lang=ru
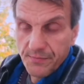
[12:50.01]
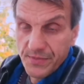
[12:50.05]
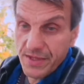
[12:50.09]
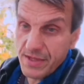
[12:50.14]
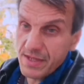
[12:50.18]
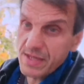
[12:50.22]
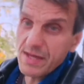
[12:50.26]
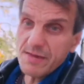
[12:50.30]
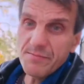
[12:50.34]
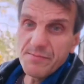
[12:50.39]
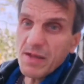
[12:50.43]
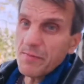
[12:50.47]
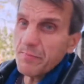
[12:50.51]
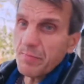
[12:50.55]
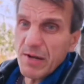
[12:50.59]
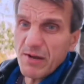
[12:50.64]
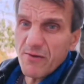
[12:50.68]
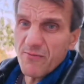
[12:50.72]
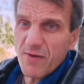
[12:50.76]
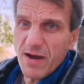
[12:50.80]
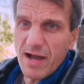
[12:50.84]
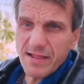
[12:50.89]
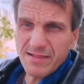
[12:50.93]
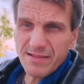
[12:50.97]
И им
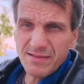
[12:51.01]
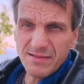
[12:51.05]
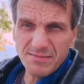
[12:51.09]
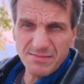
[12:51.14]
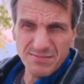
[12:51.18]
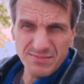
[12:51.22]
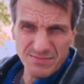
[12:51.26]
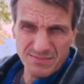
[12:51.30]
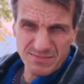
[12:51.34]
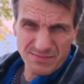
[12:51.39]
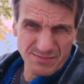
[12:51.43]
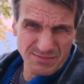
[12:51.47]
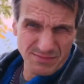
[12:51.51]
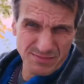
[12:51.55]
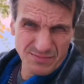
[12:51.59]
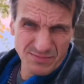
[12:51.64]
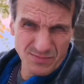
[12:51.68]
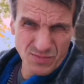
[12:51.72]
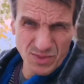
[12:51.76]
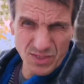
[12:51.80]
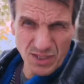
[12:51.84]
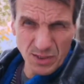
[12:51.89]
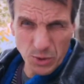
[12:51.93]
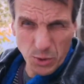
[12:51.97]
наплевать
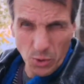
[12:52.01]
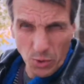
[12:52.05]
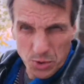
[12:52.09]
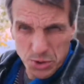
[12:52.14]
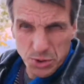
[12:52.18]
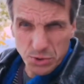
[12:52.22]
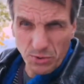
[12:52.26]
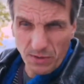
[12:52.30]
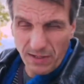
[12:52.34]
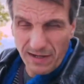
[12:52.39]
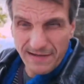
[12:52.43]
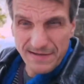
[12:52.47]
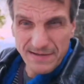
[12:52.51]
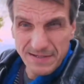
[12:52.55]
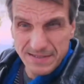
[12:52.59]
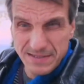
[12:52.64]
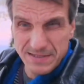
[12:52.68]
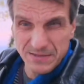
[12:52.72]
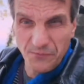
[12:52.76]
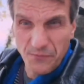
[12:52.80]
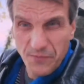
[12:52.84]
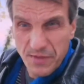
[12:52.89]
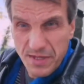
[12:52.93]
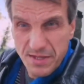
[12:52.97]
на то, что они
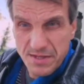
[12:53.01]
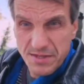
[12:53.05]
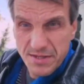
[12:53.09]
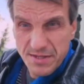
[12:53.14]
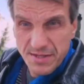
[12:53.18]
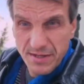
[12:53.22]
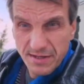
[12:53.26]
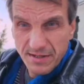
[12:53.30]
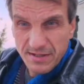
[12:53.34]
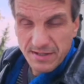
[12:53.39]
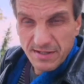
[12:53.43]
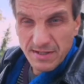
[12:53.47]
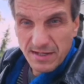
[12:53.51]
свиньи.